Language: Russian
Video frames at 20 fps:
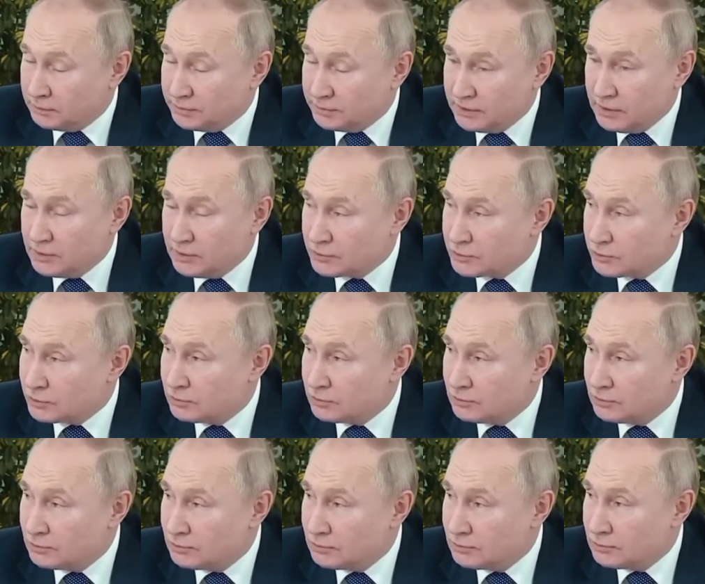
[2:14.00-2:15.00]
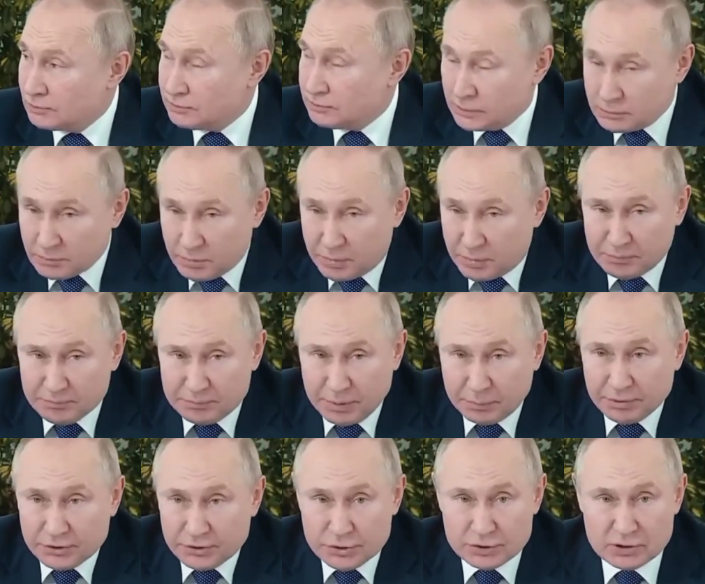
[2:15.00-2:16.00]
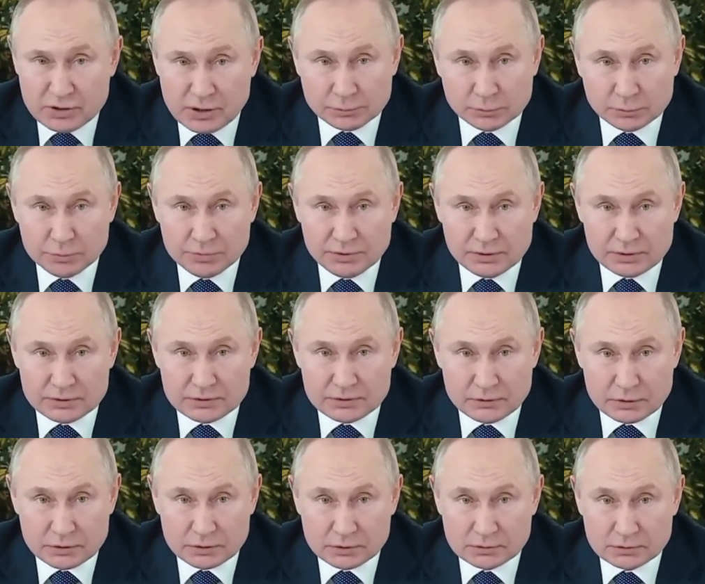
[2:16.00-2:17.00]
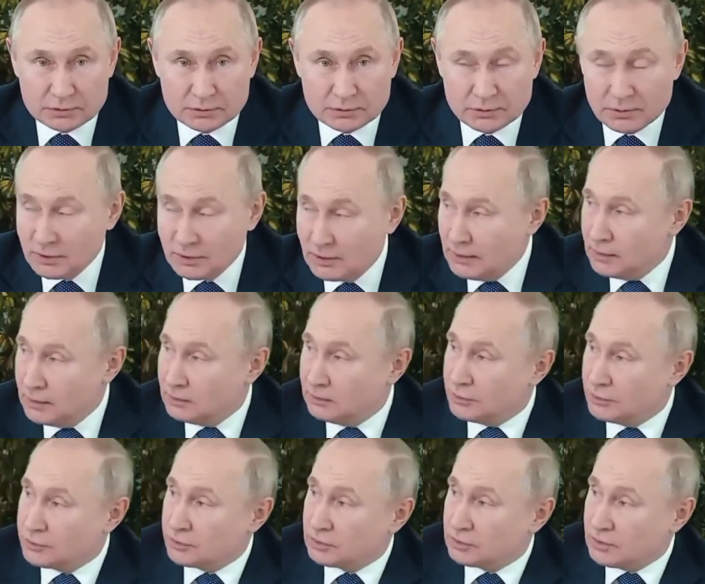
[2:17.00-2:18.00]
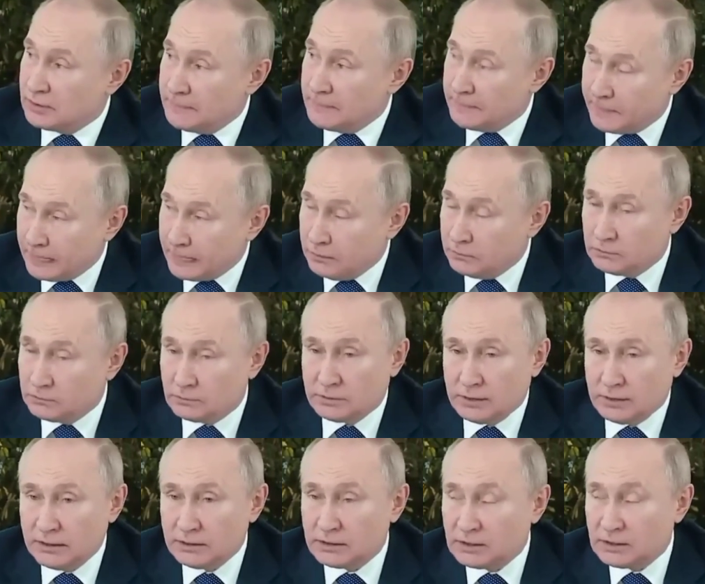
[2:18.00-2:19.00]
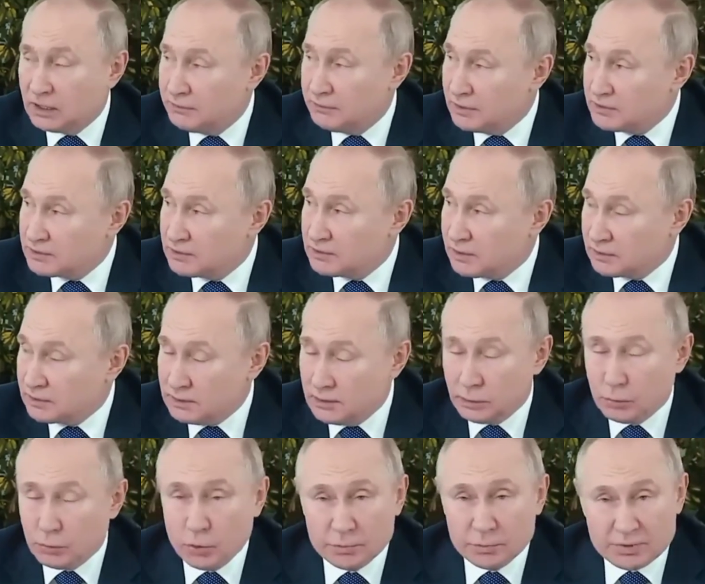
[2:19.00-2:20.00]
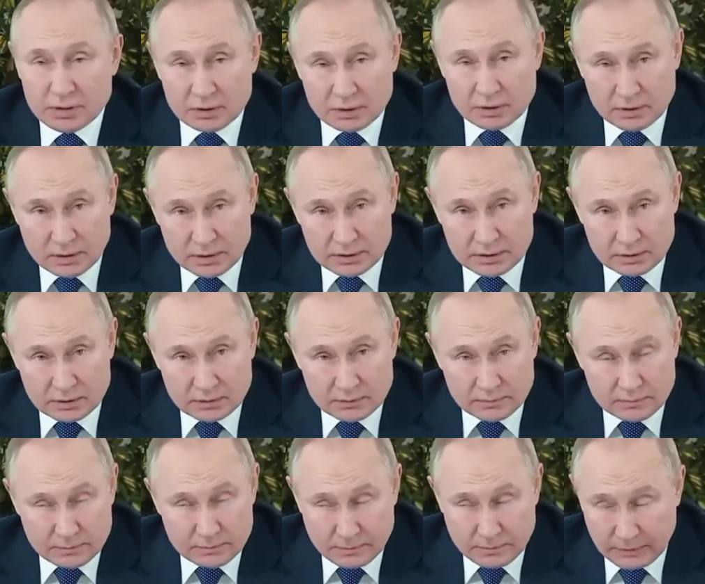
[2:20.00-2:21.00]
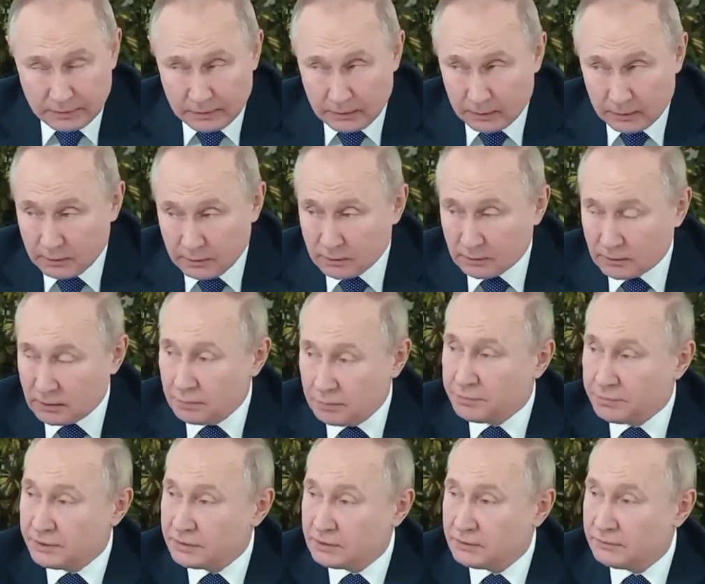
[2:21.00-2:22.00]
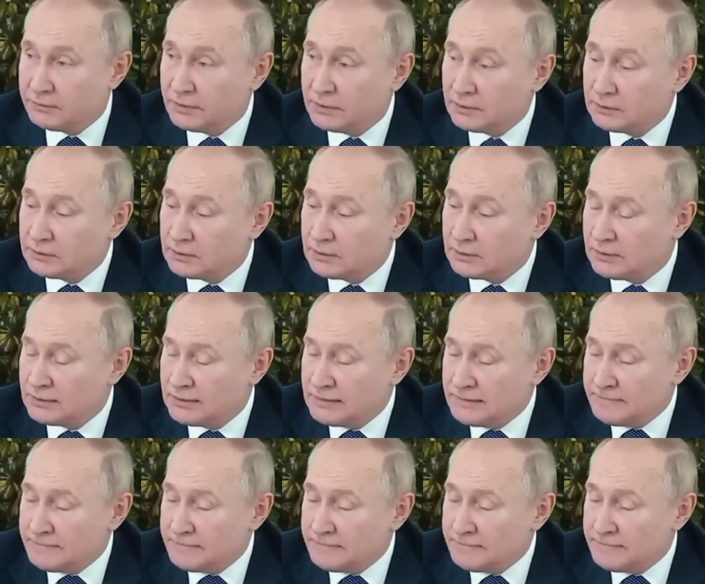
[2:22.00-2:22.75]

по Донецку. Прям по площадям лупили сверху. Значит, ну, танки, авиация и так далее. Обе эти э, компании военные